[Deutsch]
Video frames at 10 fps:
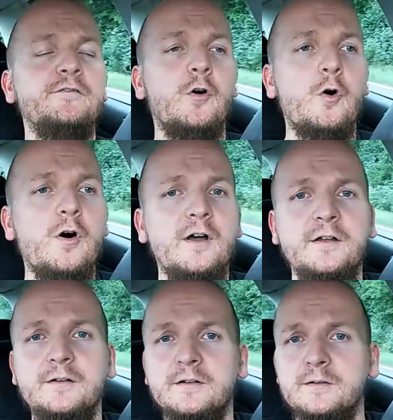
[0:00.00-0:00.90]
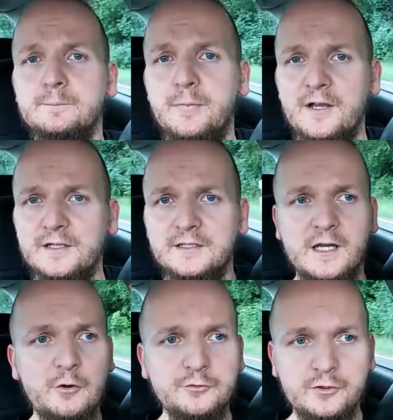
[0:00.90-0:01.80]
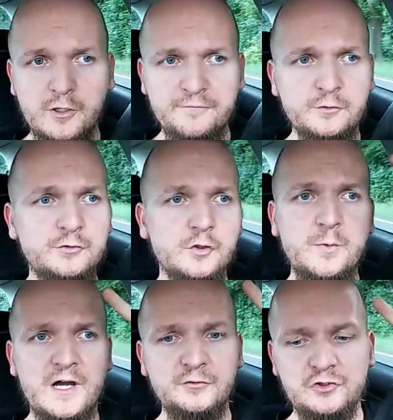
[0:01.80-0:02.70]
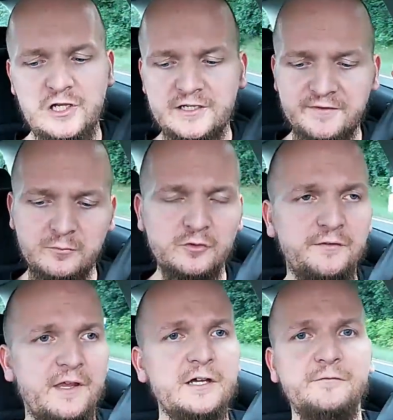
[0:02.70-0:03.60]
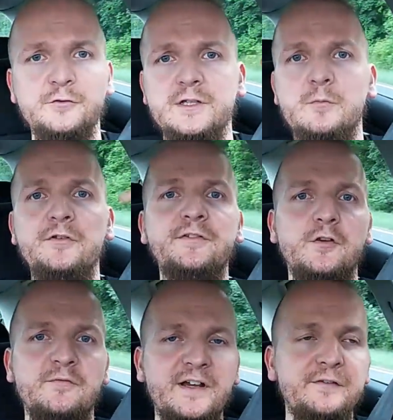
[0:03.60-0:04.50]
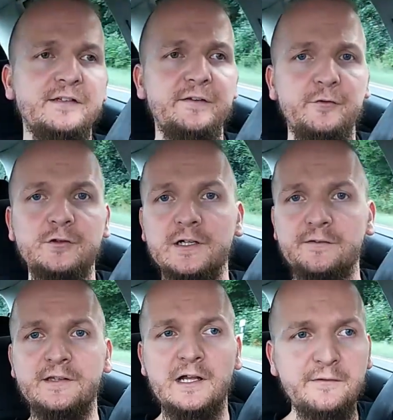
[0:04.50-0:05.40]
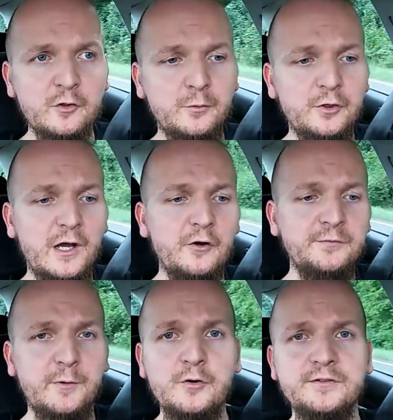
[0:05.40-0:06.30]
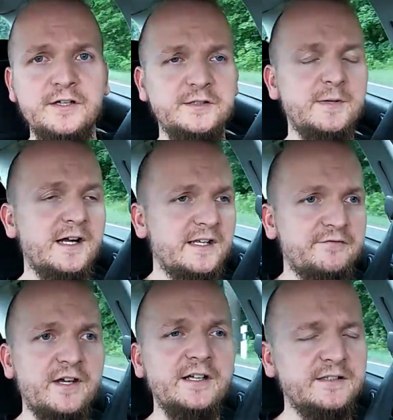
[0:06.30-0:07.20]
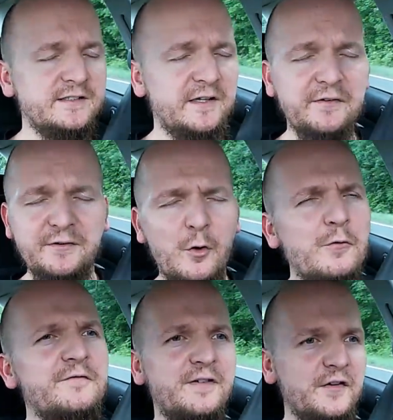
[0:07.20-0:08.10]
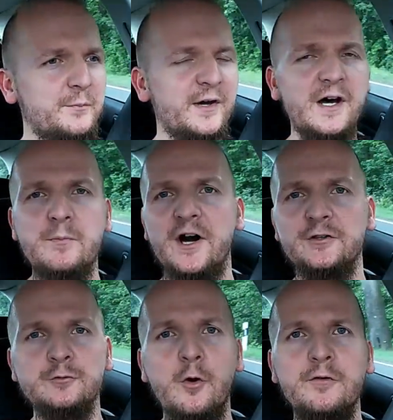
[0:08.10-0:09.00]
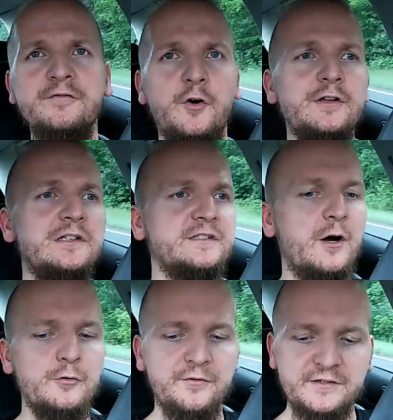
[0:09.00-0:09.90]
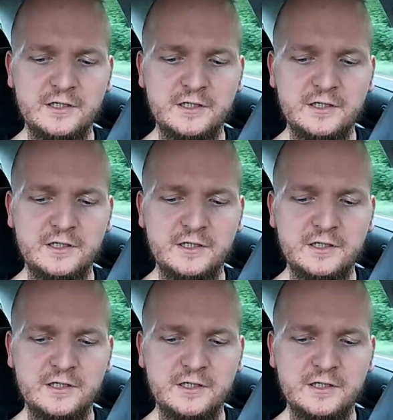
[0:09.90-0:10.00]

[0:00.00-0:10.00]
wo äh, bei Autodoc auf YouTube, Achtung Schleichwerbung, gesagt wird, ihr müsst zum Wechsel der Zündkerzen die Ansaugbrücke ausbauen. Dachte mir, Alter, wer hat denn dieses unfassbar reparaturunfreundliche Auto